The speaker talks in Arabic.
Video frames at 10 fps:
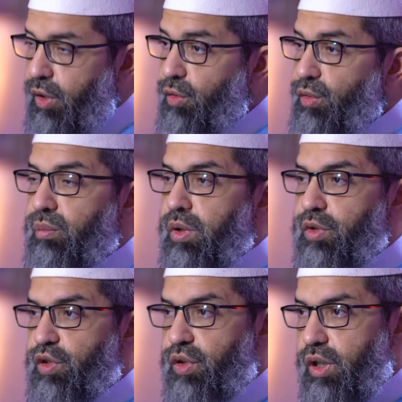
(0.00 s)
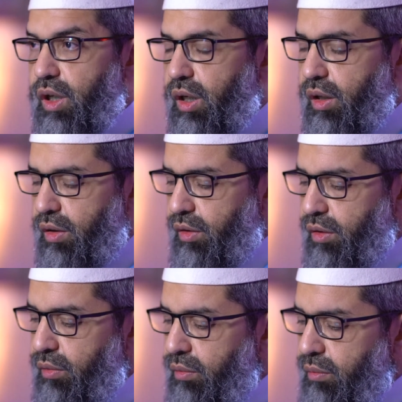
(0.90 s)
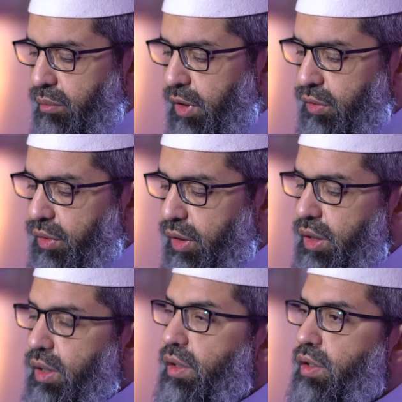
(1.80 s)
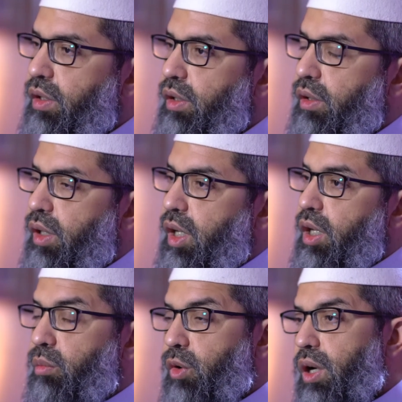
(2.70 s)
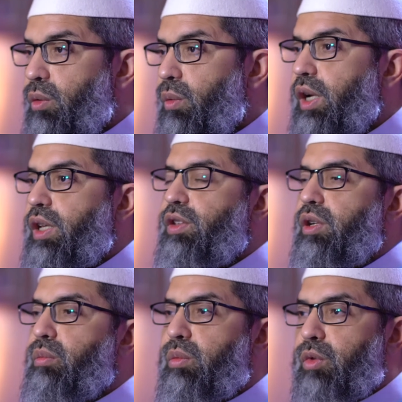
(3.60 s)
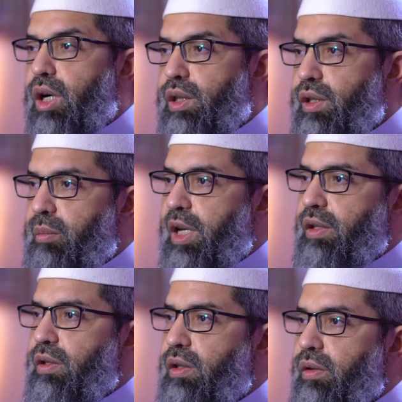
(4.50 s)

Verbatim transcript: ثم بصياغه منطقيه مكونه من مقدمات